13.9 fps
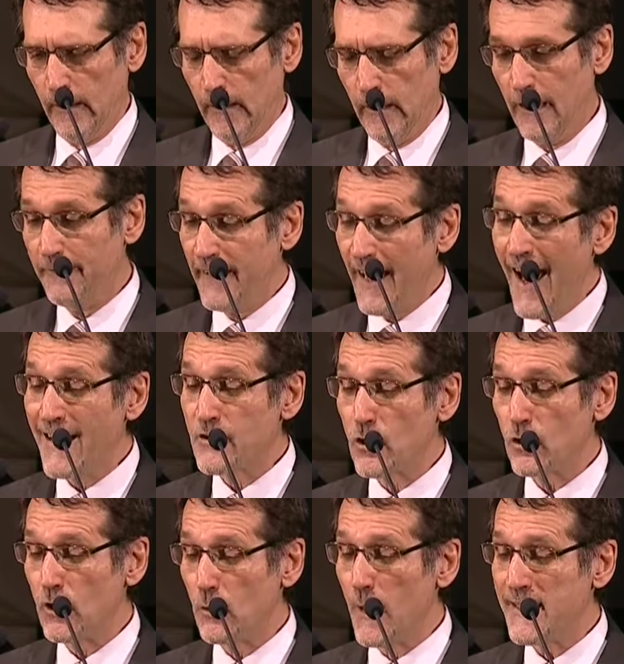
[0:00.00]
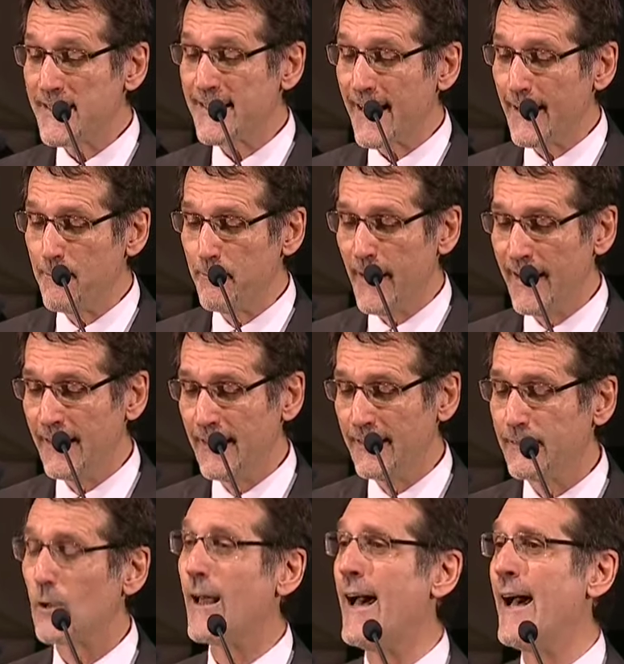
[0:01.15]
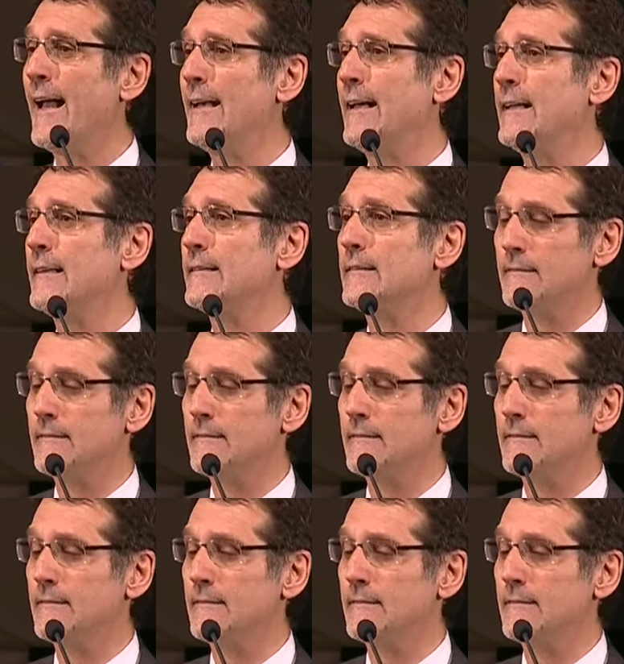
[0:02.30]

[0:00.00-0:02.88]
Il viaggio di questa campagna elettorale,